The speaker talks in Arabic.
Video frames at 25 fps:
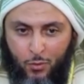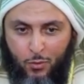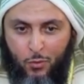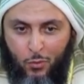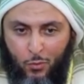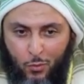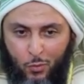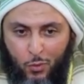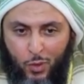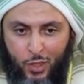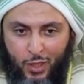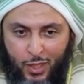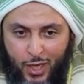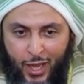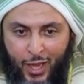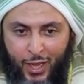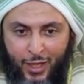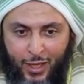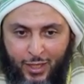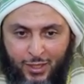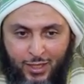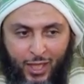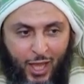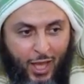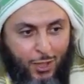وإلا على
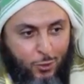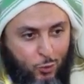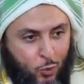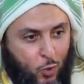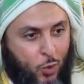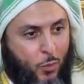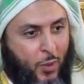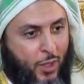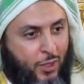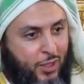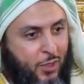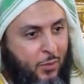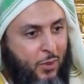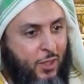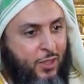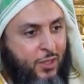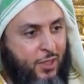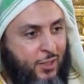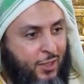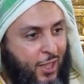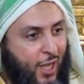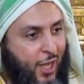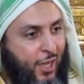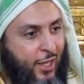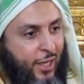الناس حج البيت من
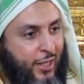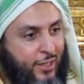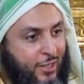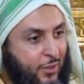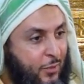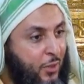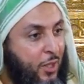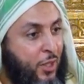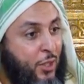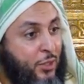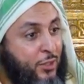استطاع إليه سبيل